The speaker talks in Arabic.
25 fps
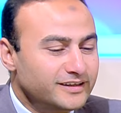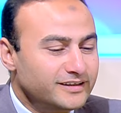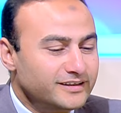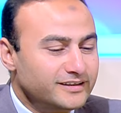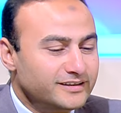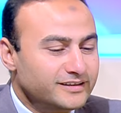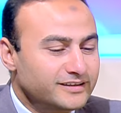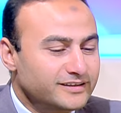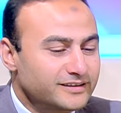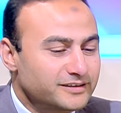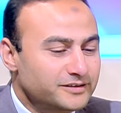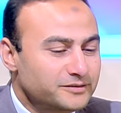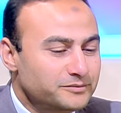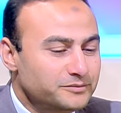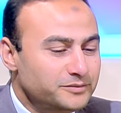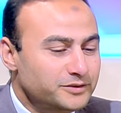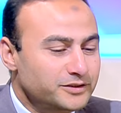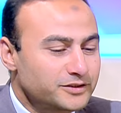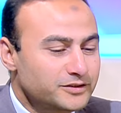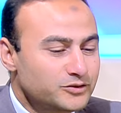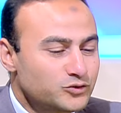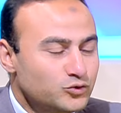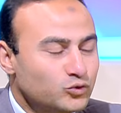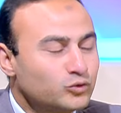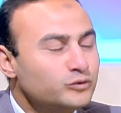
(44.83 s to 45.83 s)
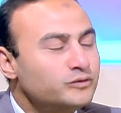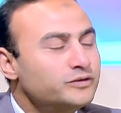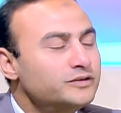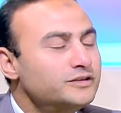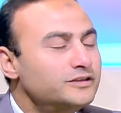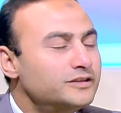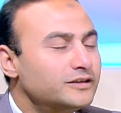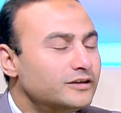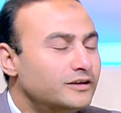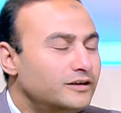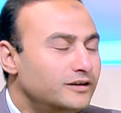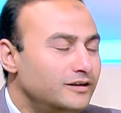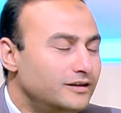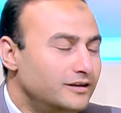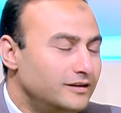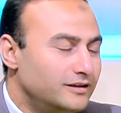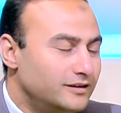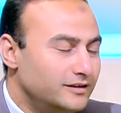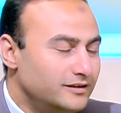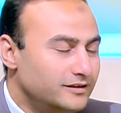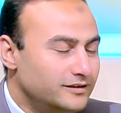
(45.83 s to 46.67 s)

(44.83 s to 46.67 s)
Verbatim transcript: آه بظروف انتقال